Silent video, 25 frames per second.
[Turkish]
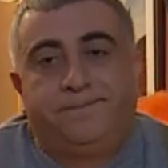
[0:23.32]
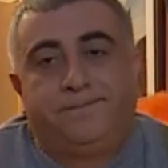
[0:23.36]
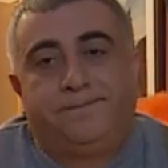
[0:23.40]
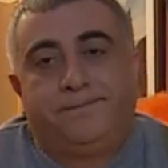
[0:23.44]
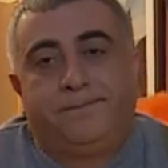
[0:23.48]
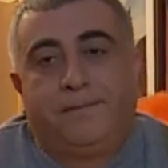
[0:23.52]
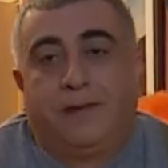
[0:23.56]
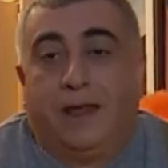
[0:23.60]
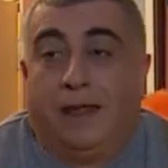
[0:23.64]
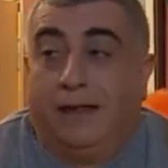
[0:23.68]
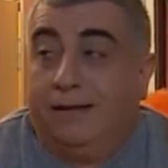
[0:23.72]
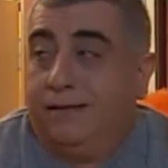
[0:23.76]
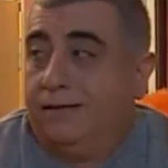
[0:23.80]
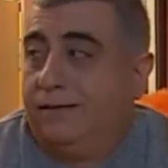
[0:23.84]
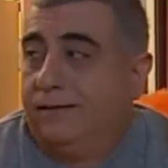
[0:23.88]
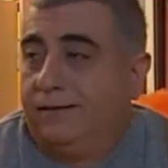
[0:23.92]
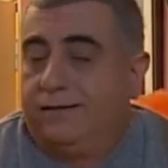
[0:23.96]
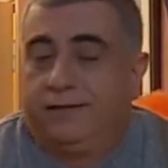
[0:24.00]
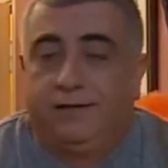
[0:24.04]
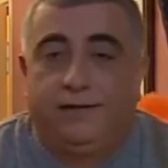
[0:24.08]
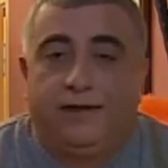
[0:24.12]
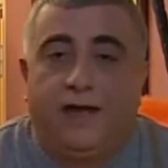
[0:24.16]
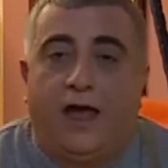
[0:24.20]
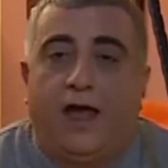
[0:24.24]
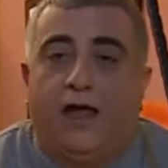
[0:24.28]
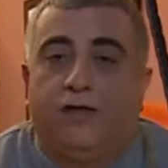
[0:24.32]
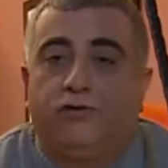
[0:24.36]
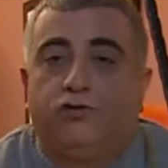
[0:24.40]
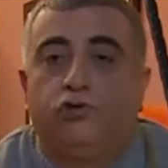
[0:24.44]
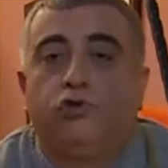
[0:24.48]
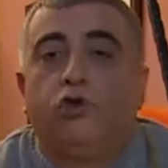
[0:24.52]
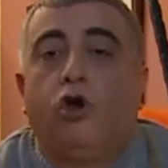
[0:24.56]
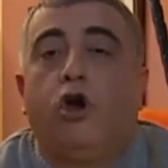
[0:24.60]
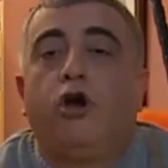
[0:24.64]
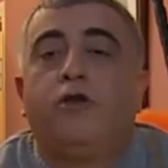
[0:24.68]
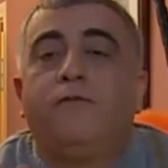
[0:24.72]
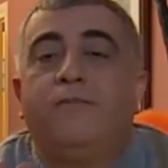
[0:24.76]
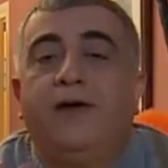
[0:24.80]
açtınız? Ya
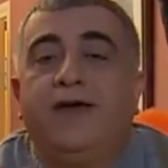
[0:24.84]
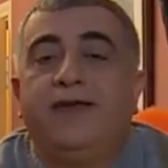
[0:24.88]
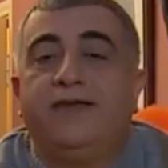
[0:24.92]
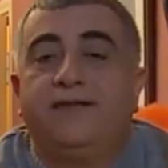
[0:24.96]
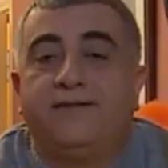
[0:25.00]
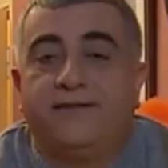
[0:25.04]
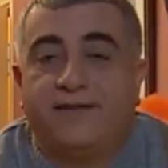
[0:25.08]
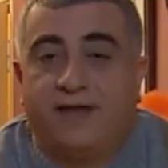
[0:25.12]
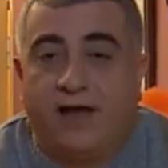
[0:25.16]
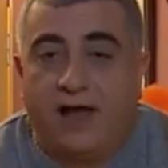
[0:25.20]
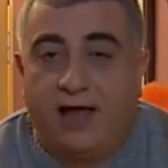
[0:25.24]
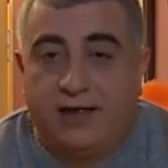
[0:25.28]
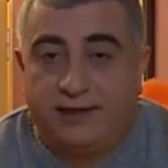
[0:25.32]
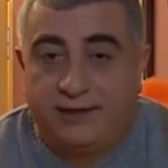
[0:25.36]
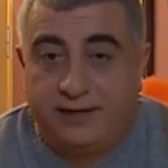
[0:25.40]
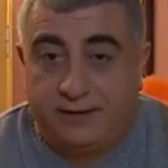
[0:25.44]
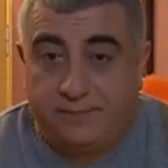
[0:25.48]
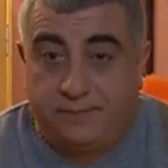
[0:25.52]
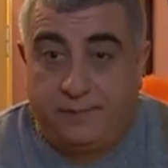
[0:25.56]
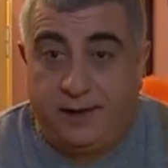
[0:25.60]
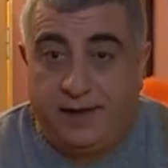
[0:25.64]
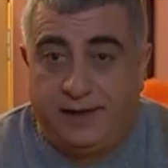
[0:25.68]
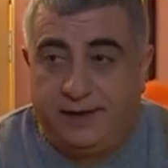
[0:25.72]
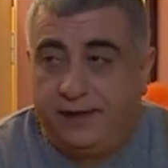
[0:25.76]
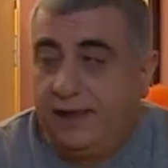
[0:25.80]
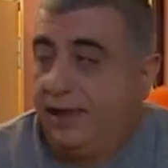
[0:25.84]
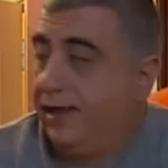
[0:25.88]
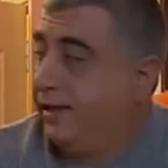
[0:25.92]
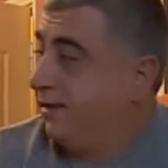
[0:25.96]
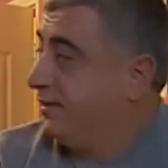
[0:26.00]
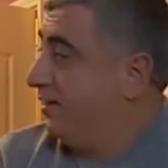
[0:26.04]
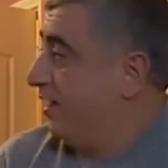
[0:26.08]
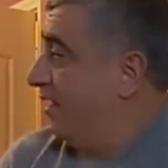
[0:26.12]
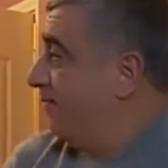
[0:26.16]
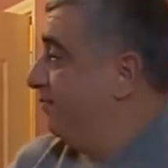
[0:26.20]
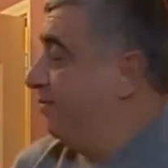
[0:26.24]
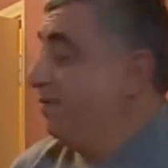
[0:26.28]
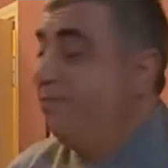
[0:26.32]
sormayın Sadık Bey.
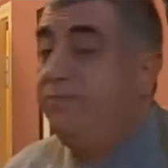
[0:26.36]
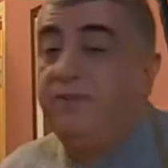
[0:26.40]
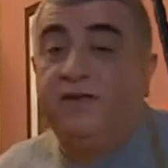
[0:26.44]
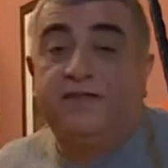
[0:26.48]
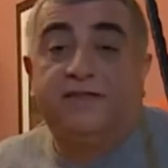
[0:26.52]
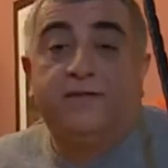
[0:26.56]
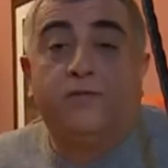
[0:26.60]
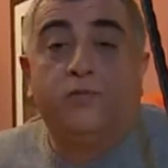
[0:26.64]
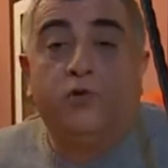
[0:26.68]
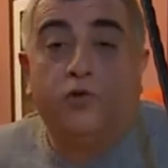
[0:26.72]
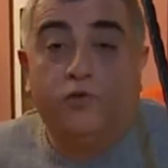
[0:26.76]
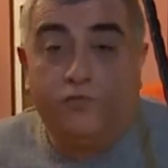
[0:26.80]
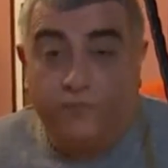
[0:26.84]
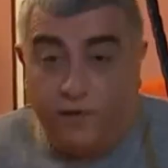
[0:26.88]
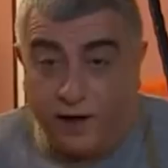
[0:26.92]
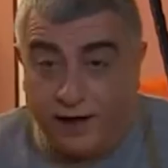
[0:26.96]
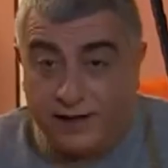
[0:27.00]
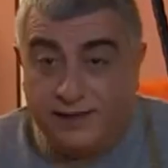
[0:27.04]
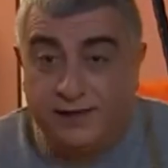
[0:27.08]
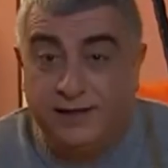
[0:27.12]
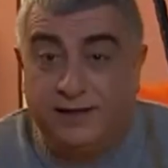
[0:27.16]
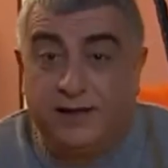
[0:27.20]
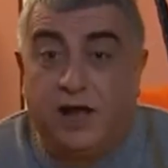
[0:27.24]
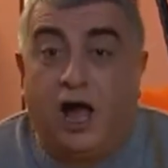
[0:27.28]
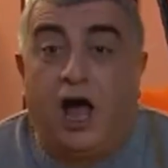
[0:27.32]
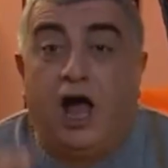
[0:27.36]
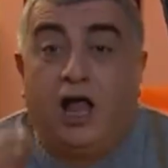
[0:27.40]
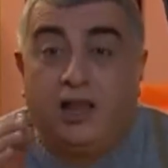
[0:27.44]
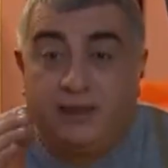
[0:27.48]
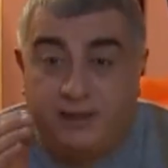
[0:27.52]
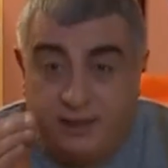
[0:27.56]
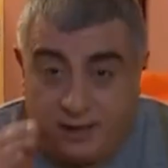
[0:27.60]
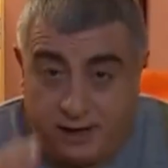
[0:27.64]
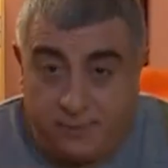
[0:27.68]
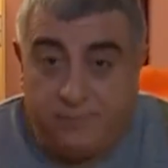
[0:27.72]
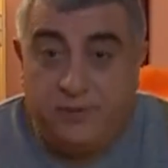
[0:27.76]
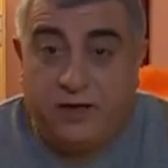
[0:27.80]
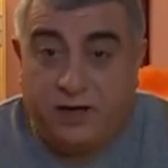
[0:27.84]
Demin bizim ufaklık
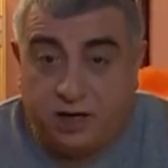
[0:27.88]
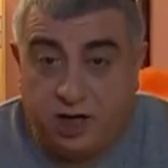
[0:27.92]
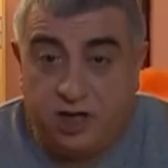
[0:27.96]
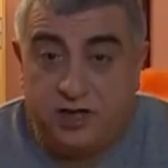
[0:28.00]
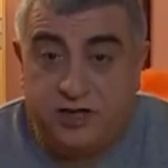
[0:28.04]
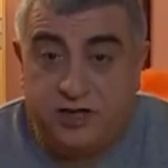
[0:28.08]
altına bir